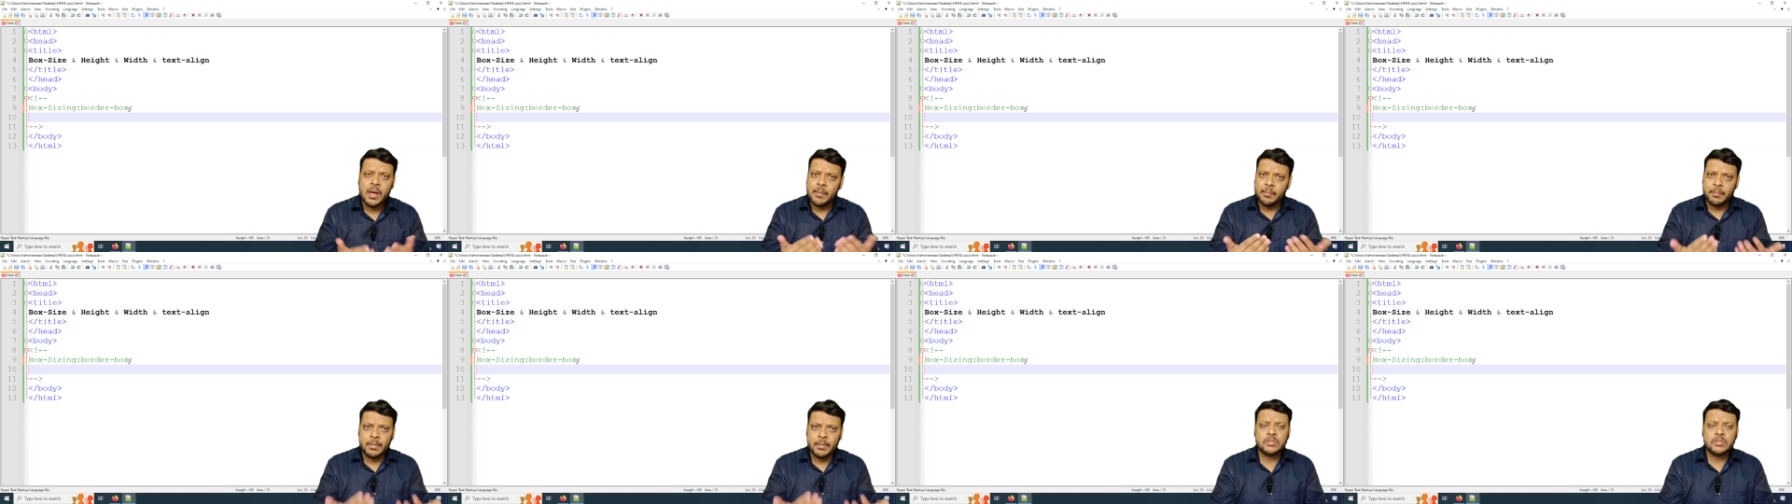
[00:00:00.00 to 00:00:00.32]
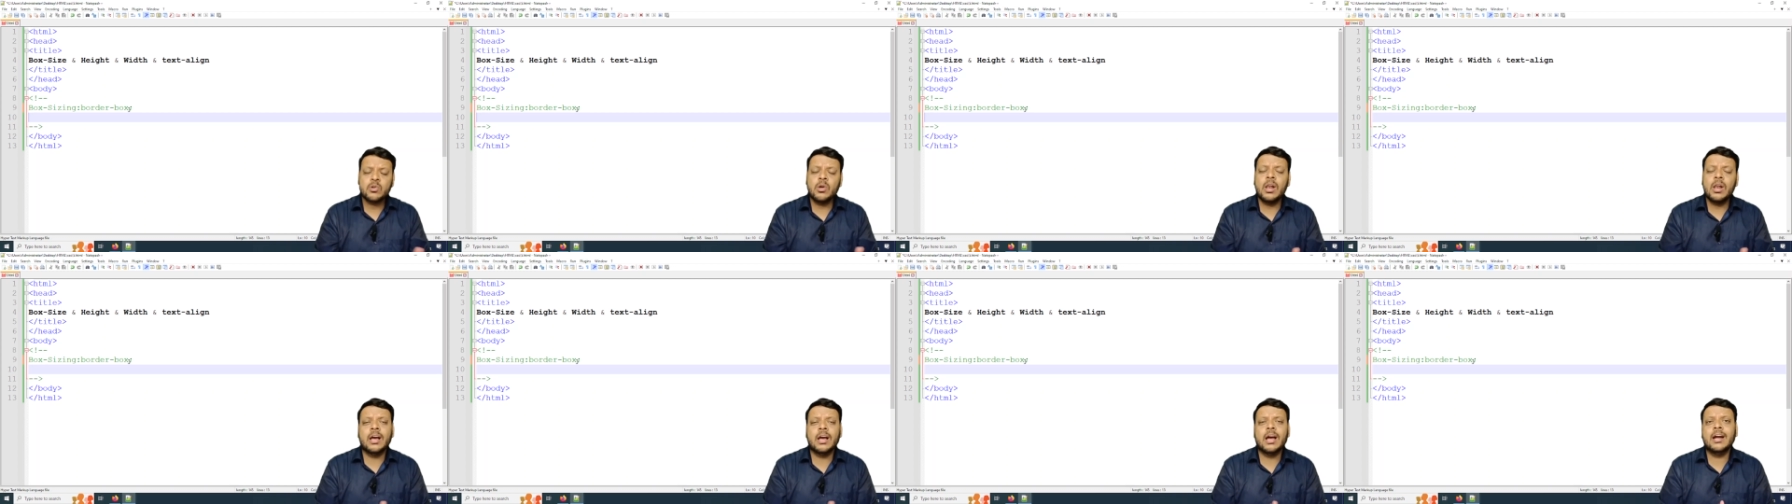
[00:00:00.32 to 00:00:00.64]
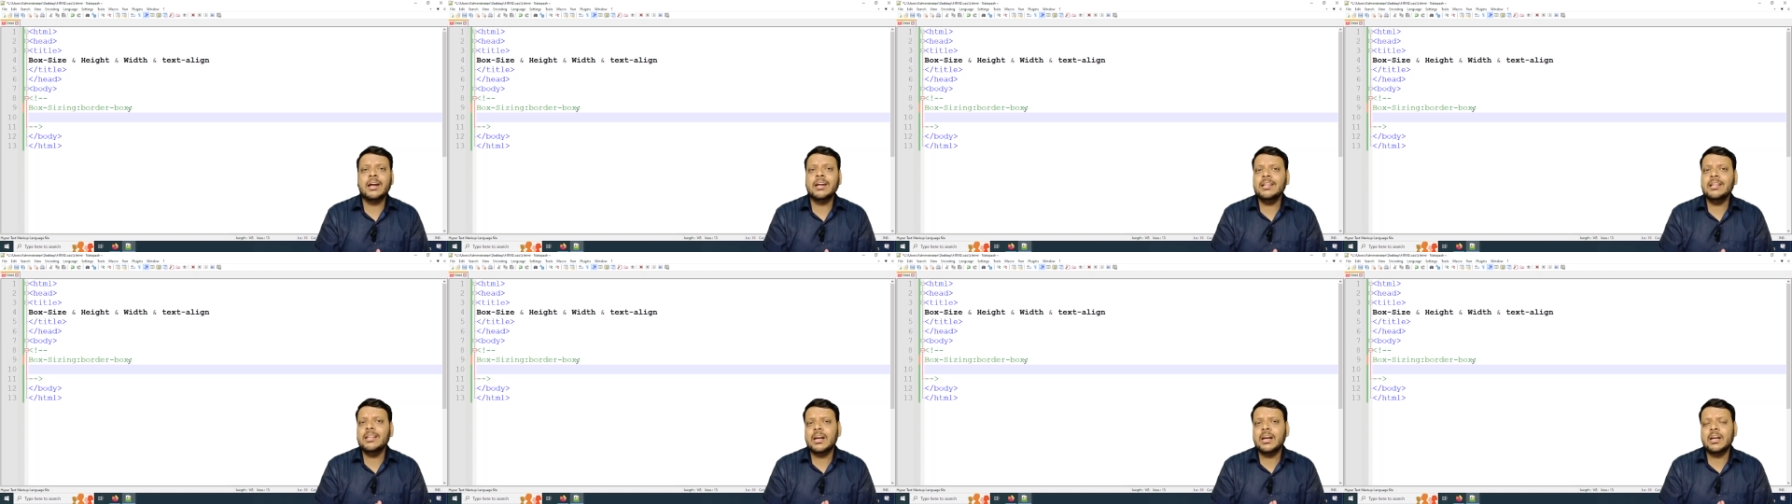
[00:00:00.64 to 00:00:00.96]
मैं इसको लगा
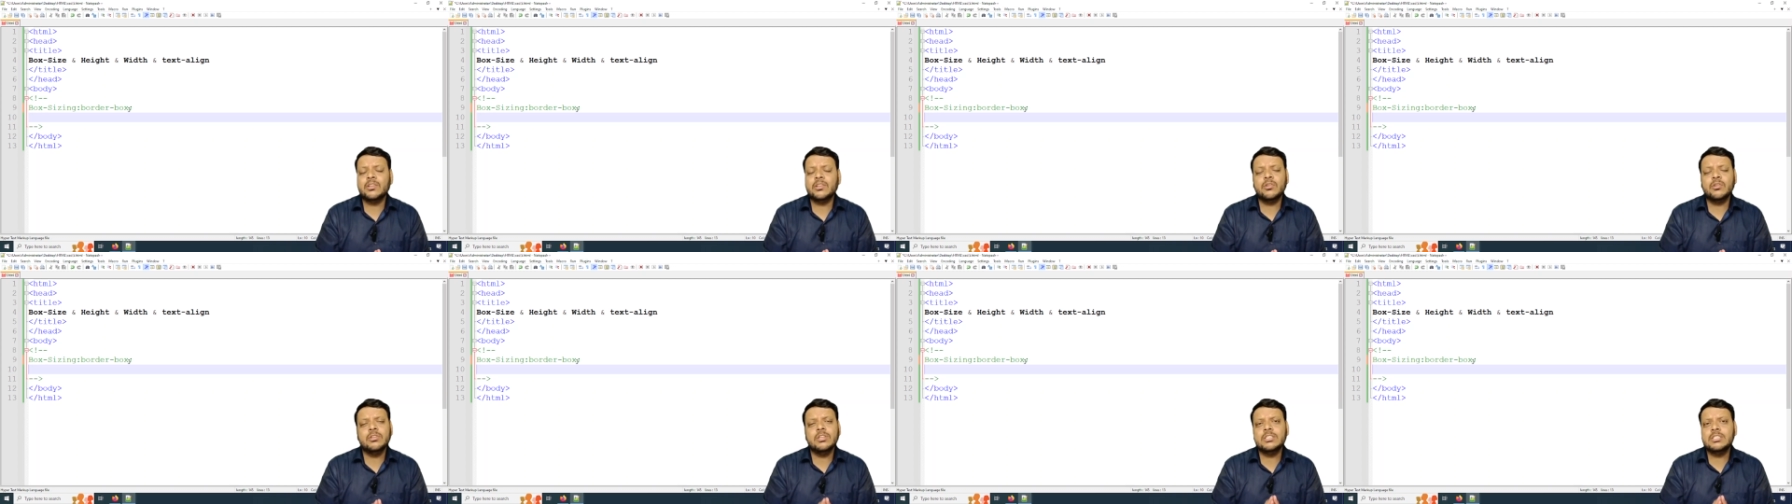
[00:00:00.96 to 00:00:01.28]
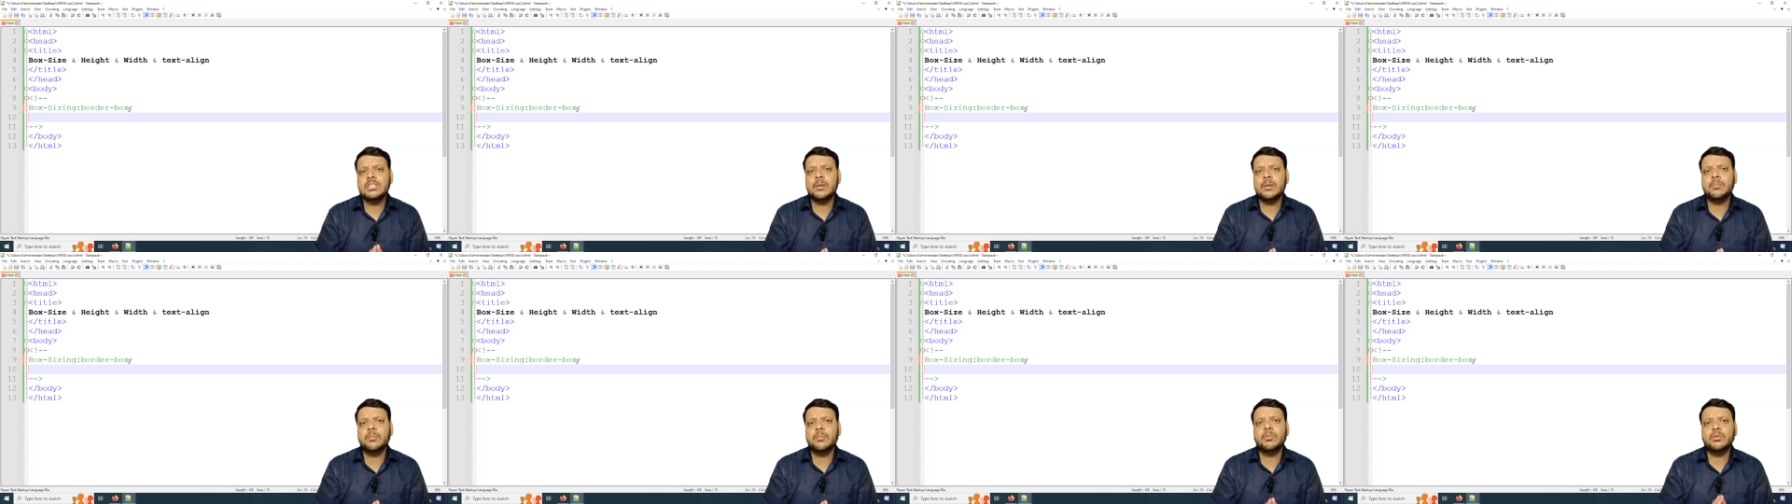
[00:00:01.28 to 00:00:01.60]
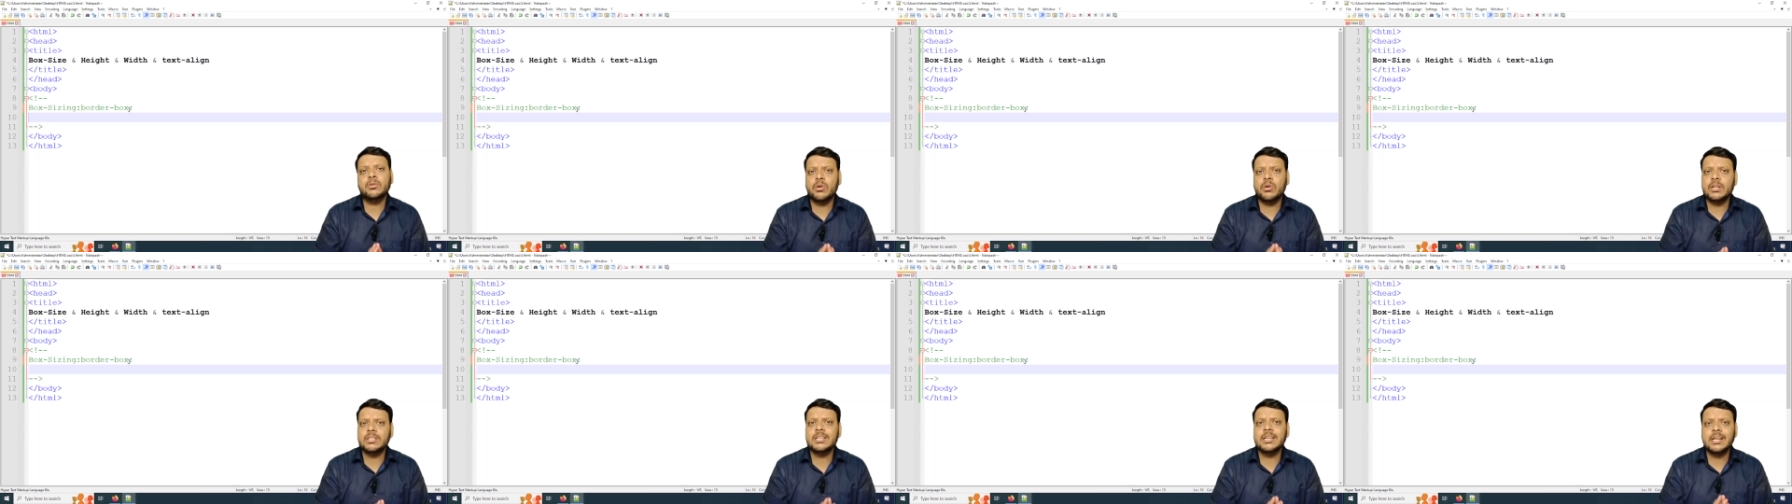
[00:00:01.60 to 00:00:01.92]
के दिखाता हूँ जिससे आपको
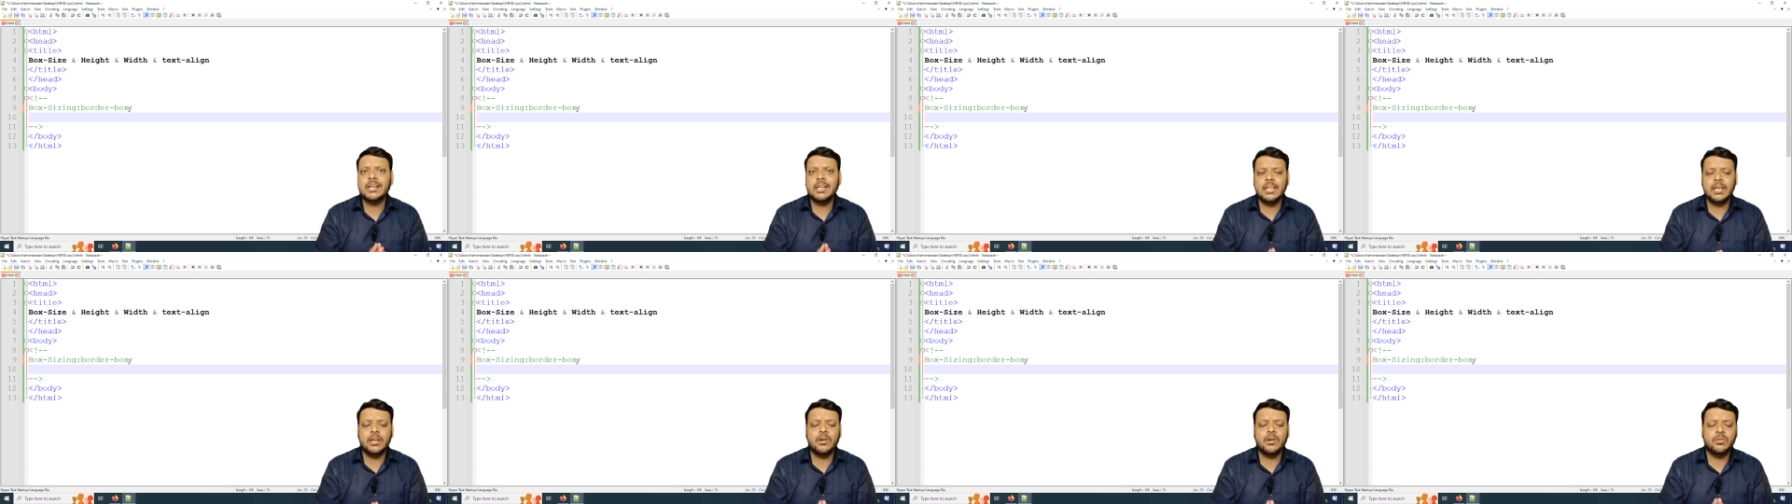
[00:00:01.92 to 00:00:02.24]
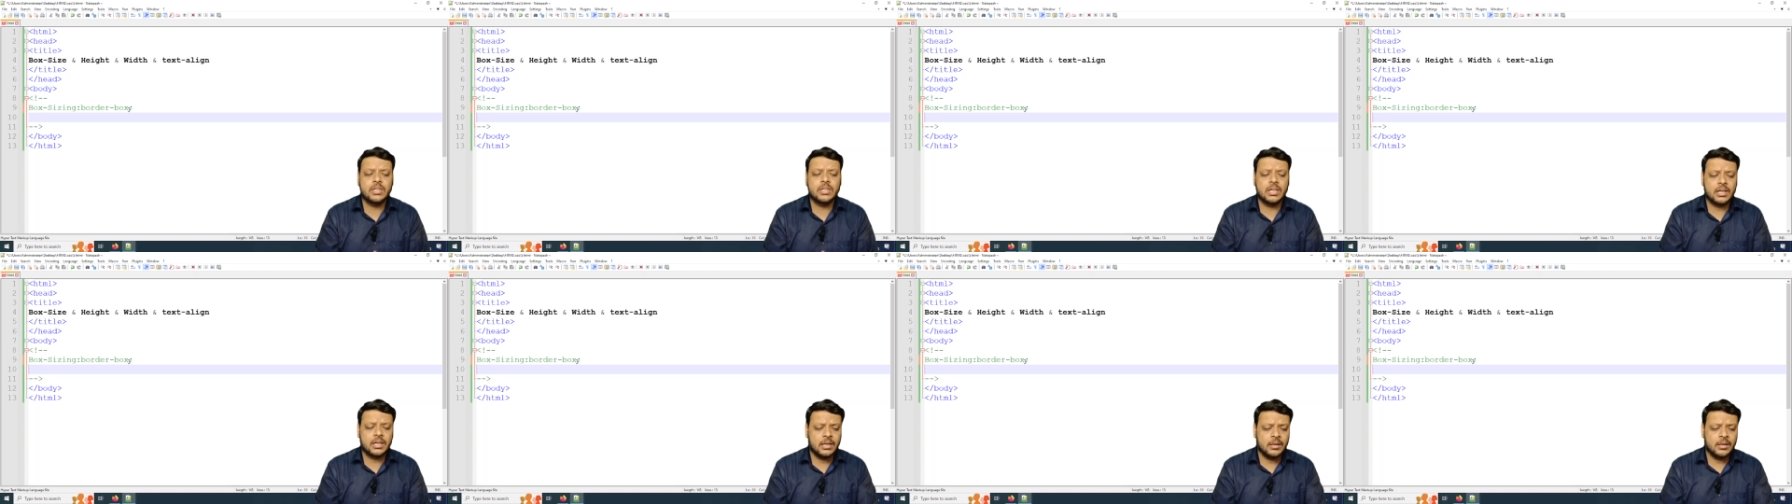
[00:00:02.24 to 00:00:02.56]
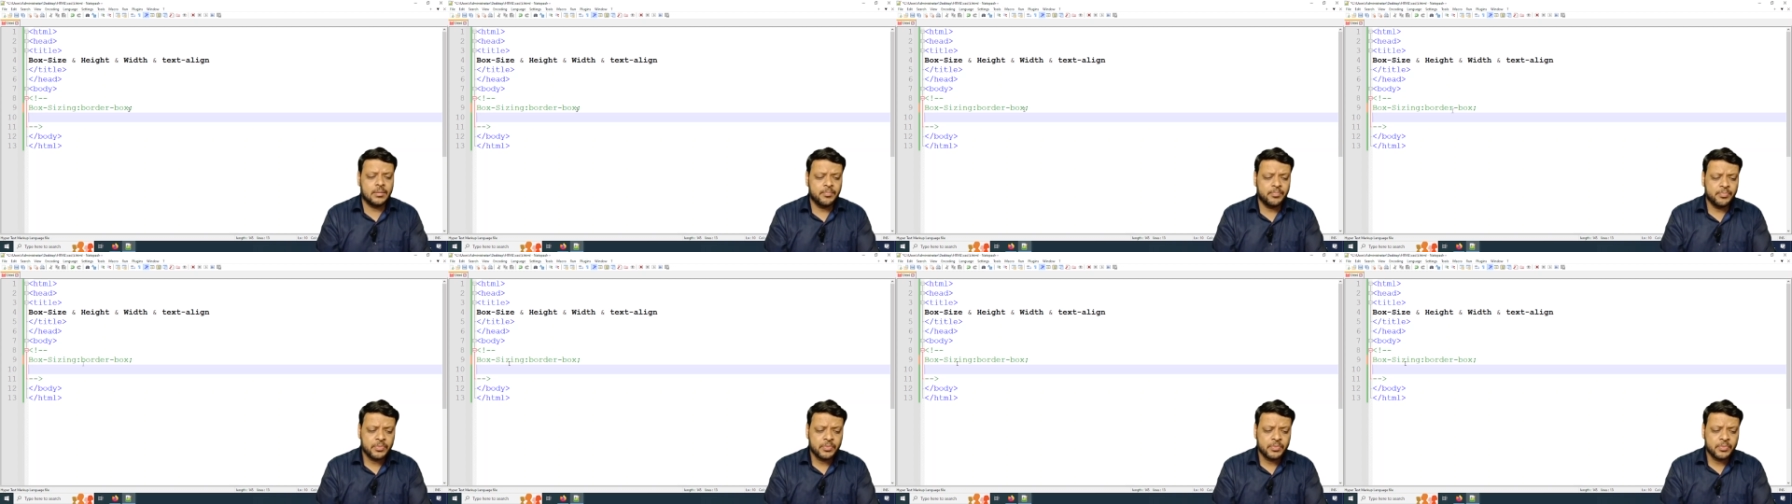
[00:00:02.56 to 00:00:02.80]
थोड़ा सा क्लियर हो जाएगा